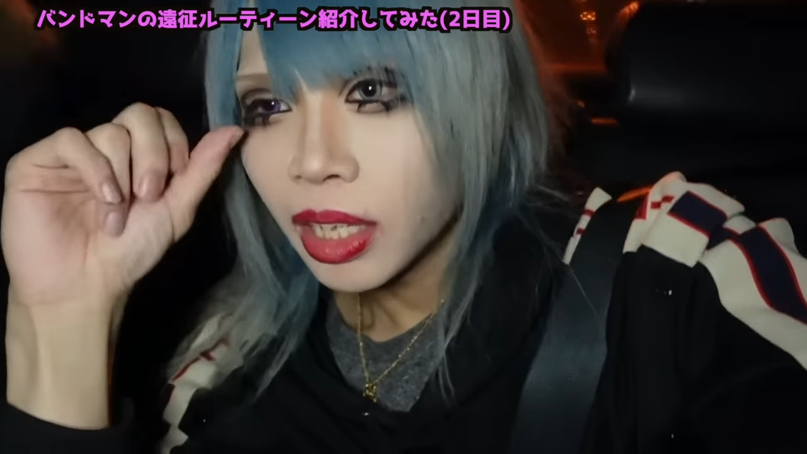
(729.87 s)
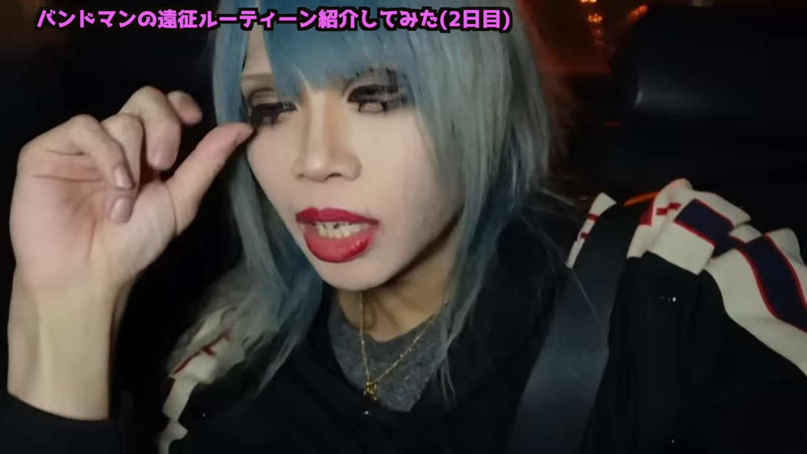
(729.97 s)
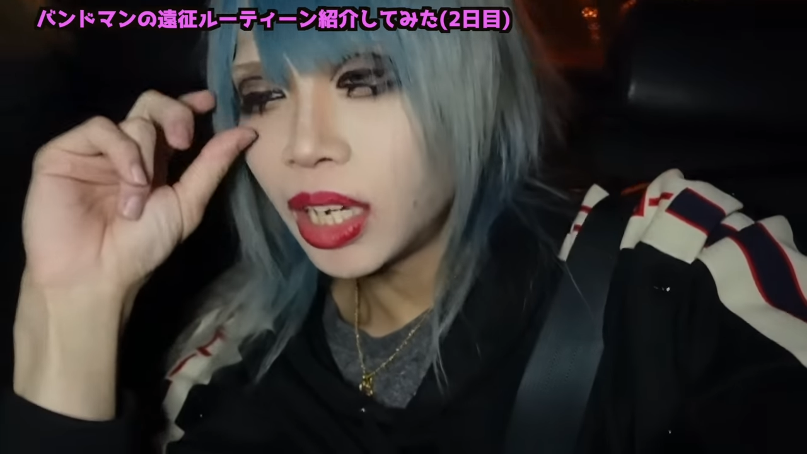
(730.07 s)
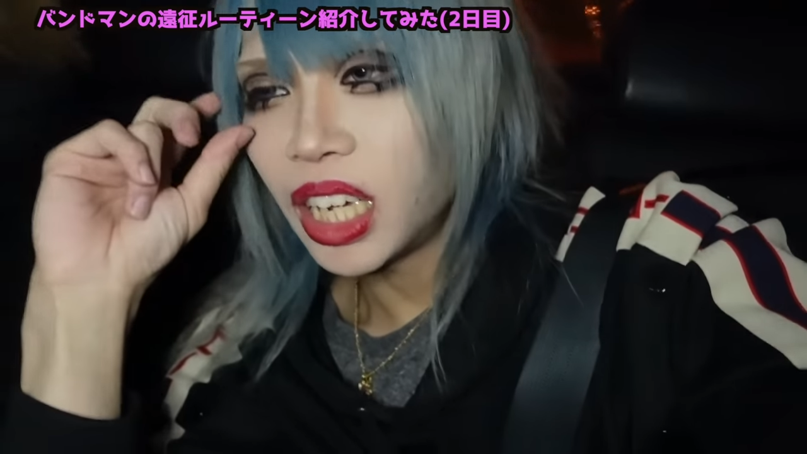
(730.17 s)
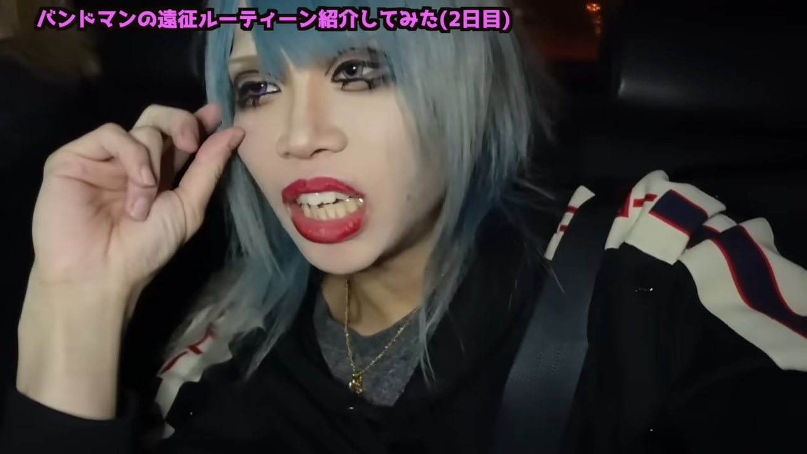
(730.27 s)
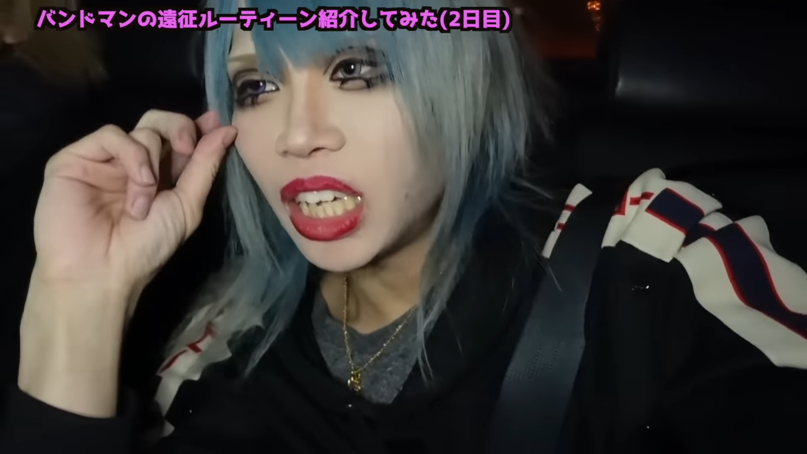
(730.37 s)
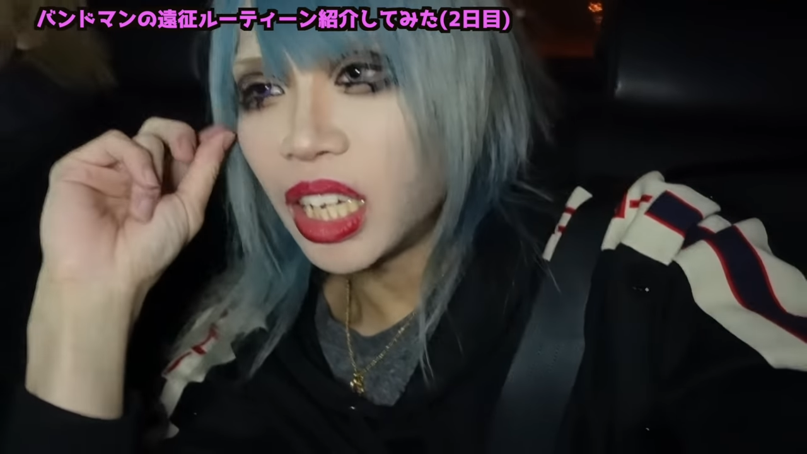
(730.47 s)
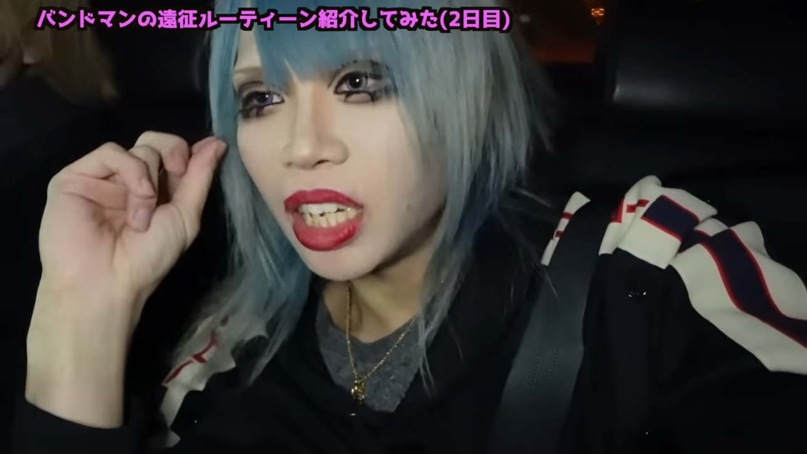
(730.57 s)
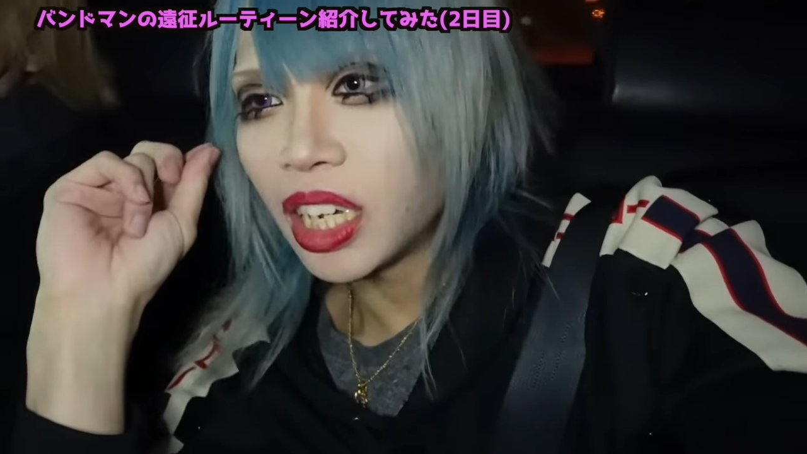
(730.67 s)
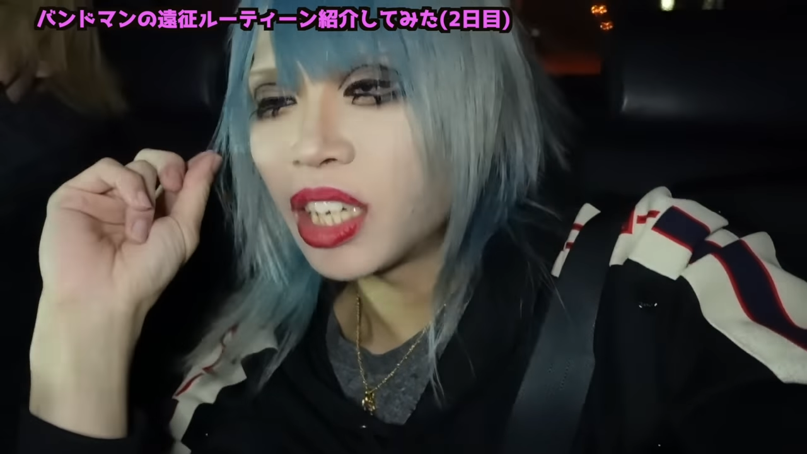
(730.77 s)

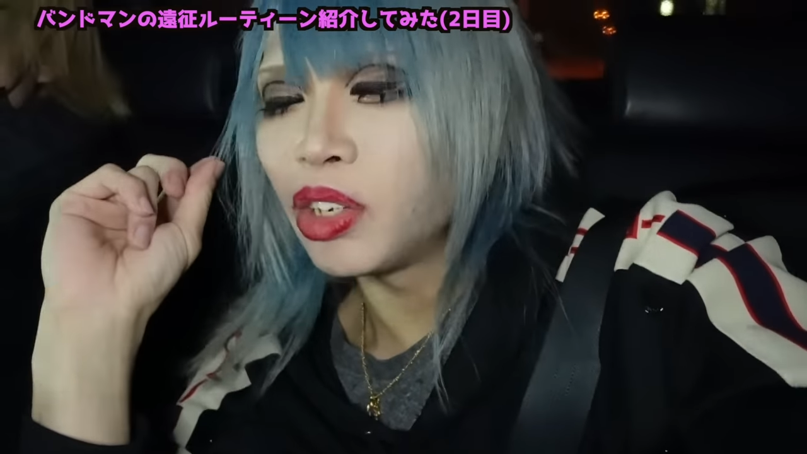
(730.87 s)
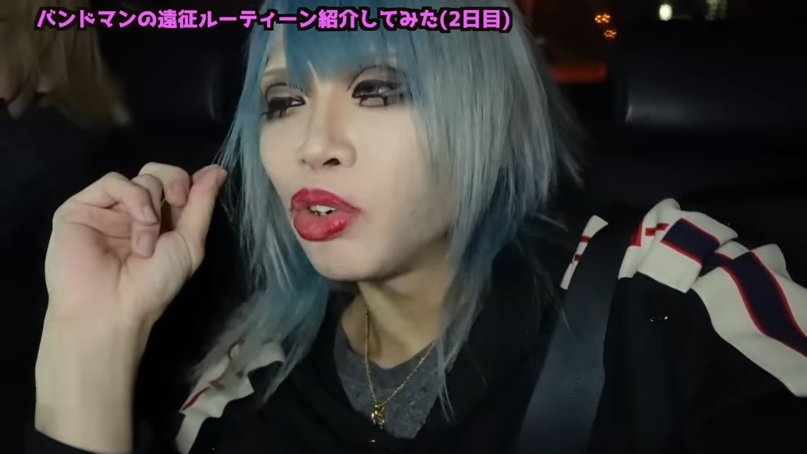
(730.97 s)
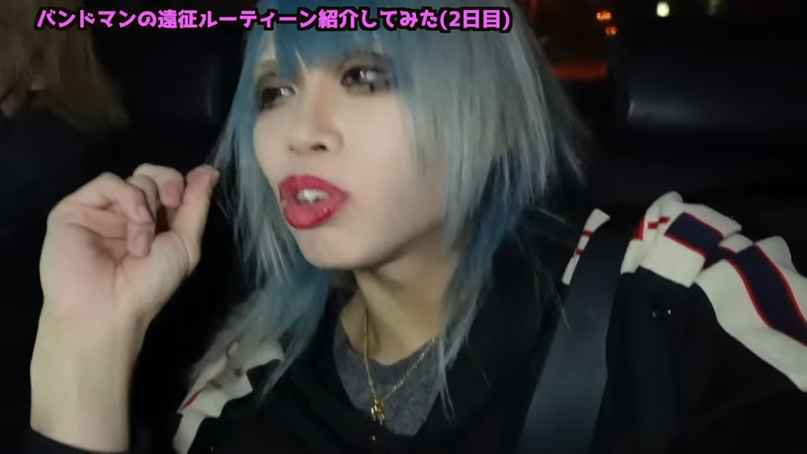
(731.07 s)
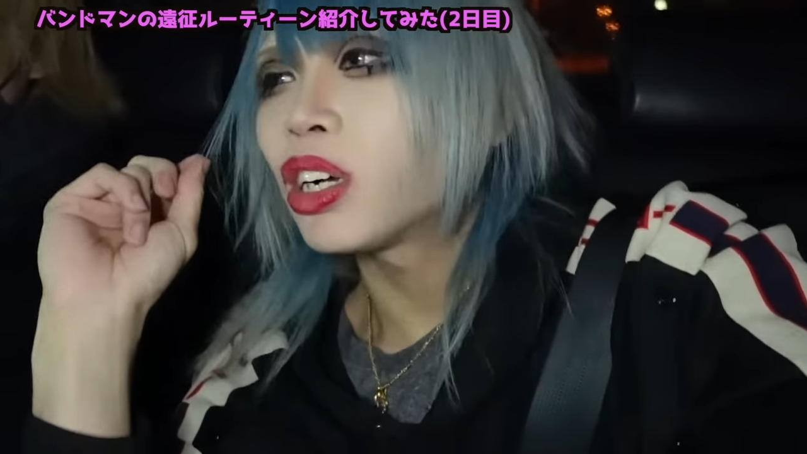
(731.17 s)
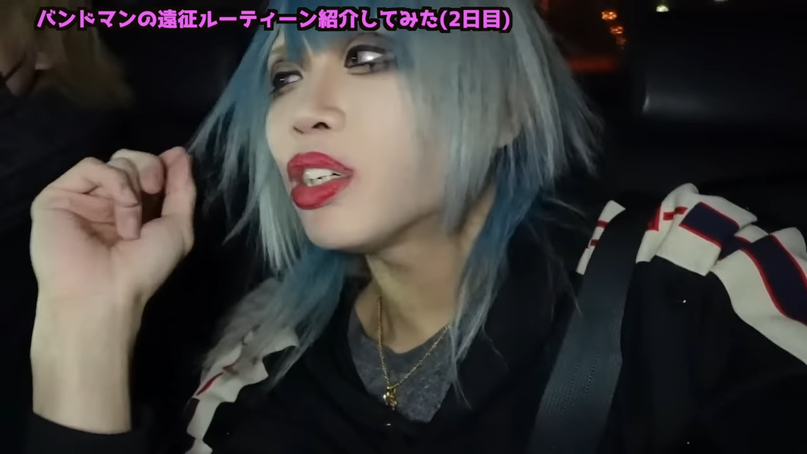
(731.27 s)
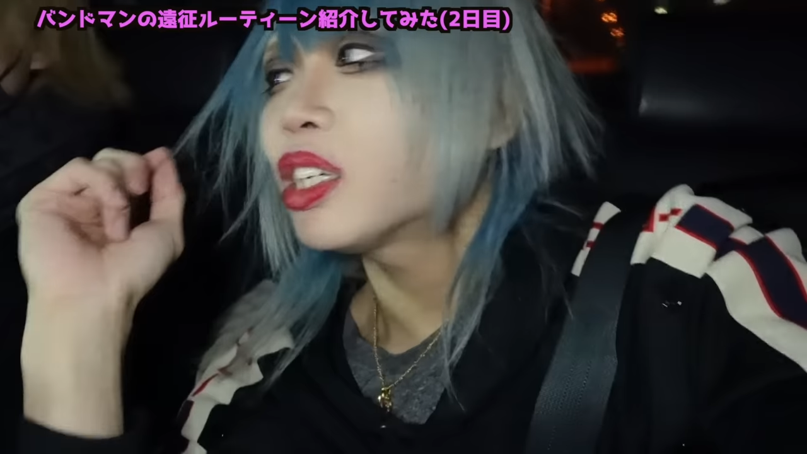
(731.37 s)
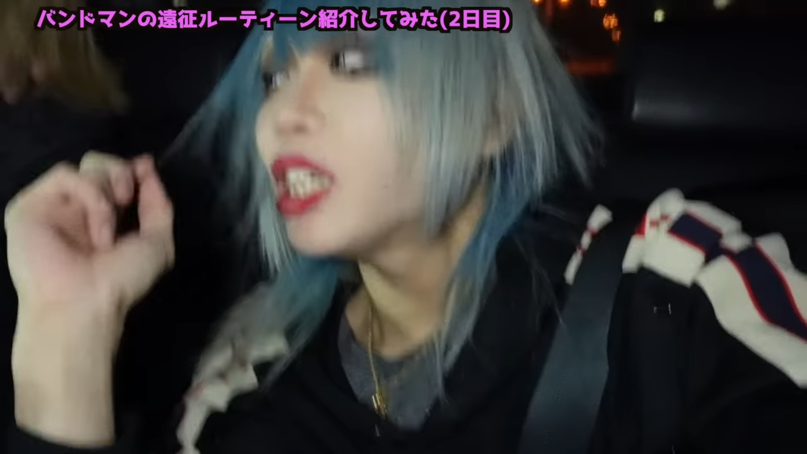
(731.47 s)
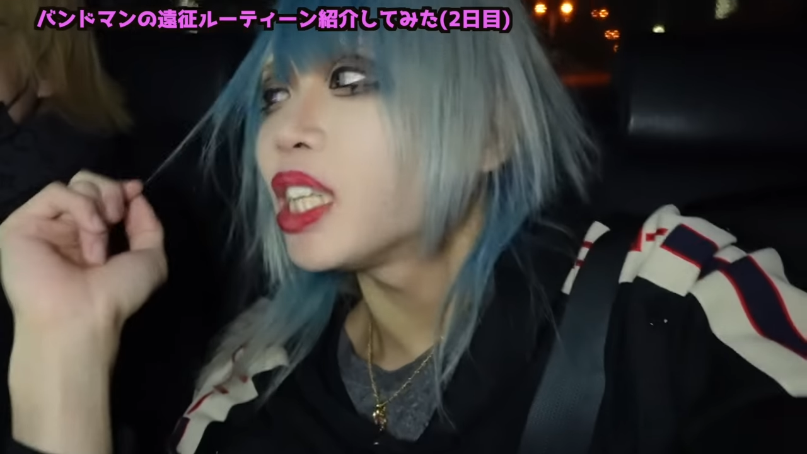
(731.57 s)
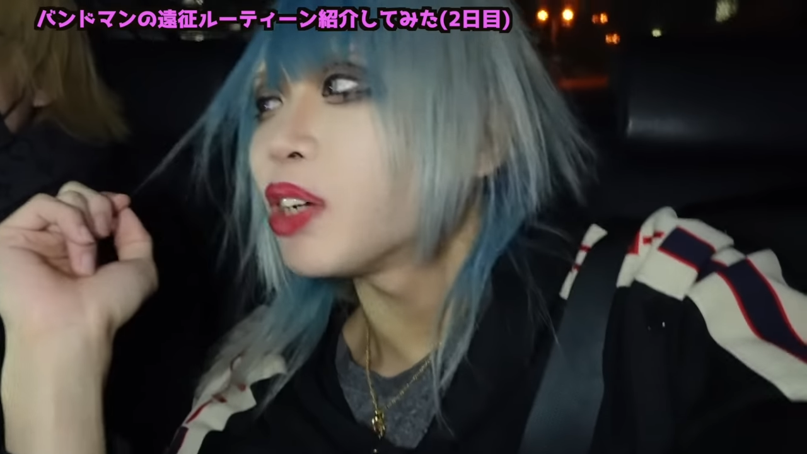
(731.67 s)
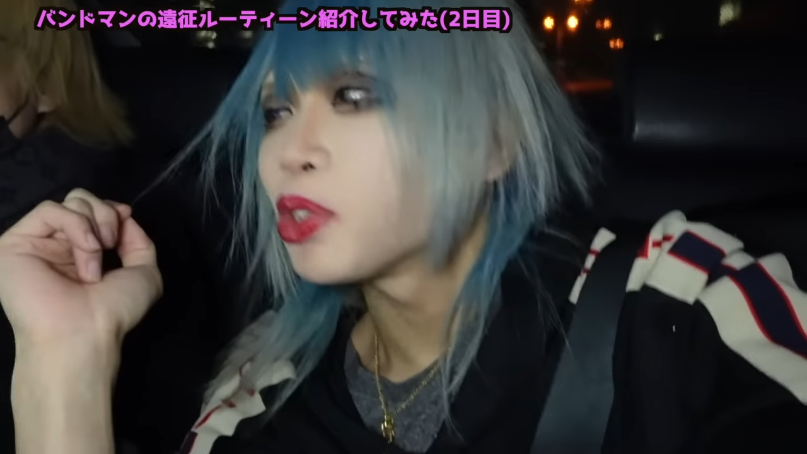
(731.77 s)
えー、なんか洋楽
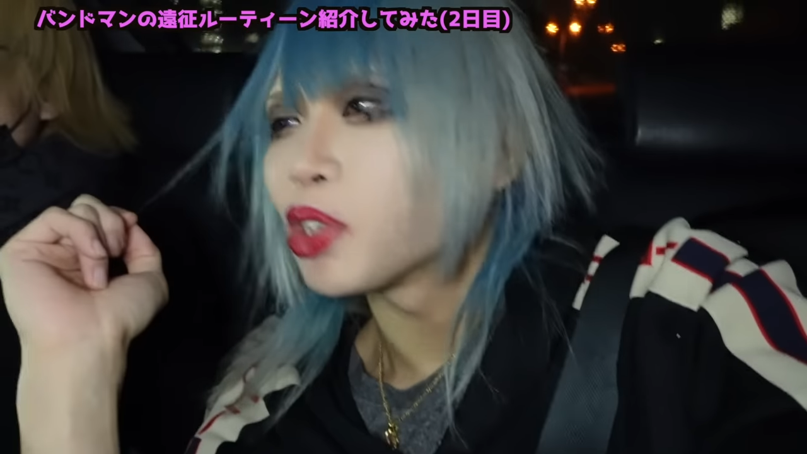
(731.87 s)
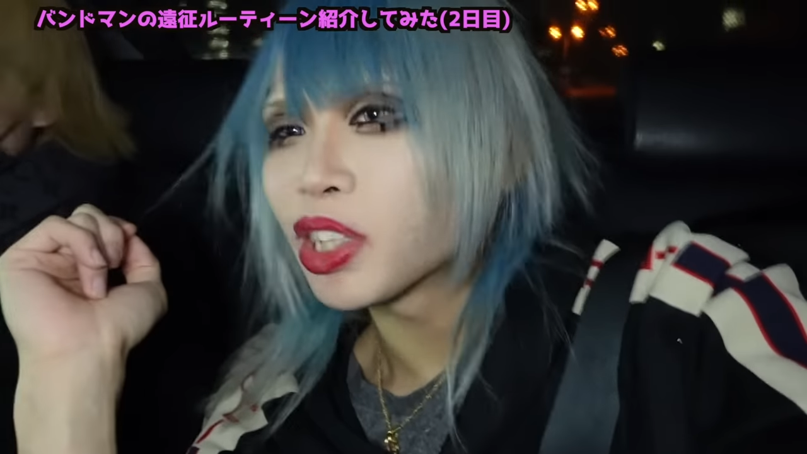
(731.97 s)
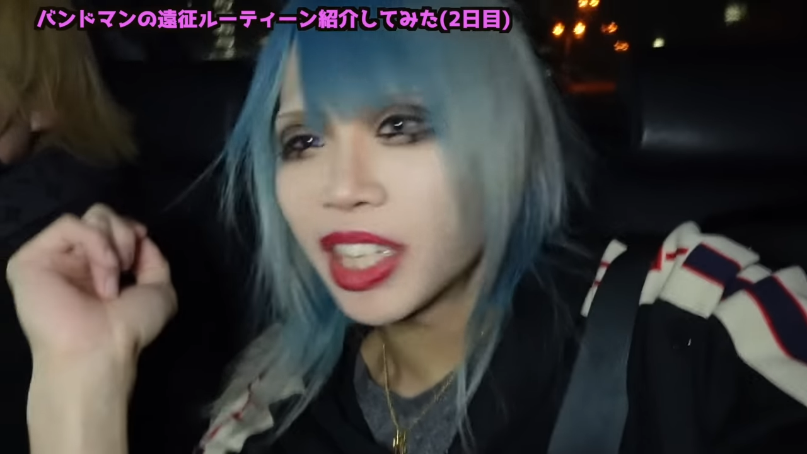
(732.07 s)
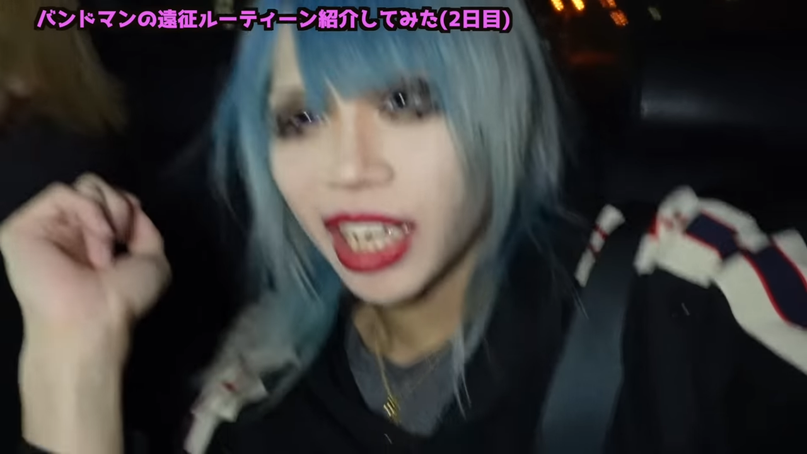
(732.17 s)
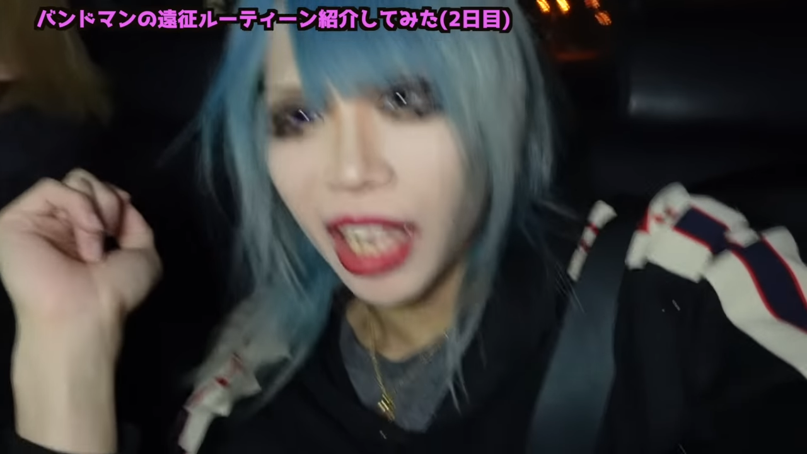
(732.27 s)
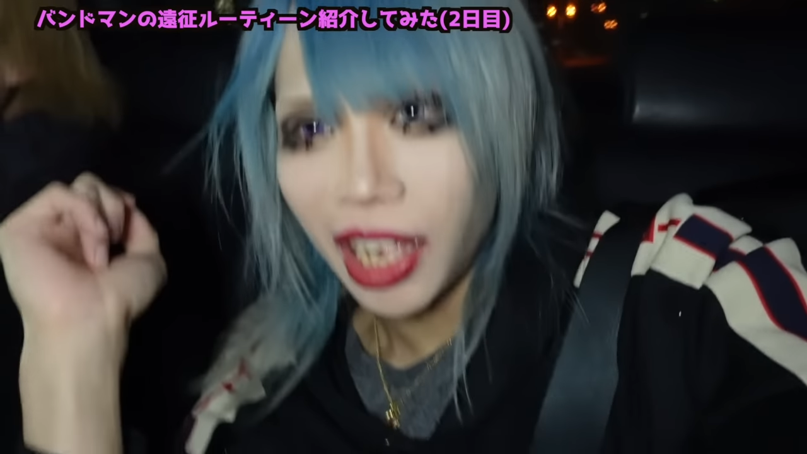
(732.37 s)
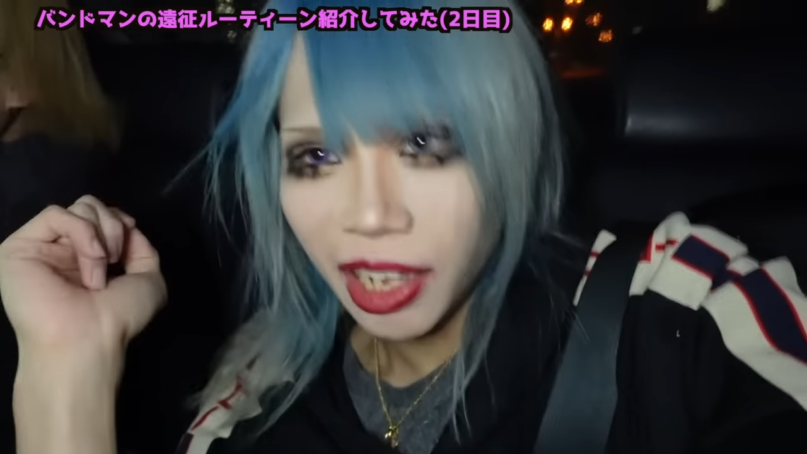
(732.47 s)
聴いて踊ったり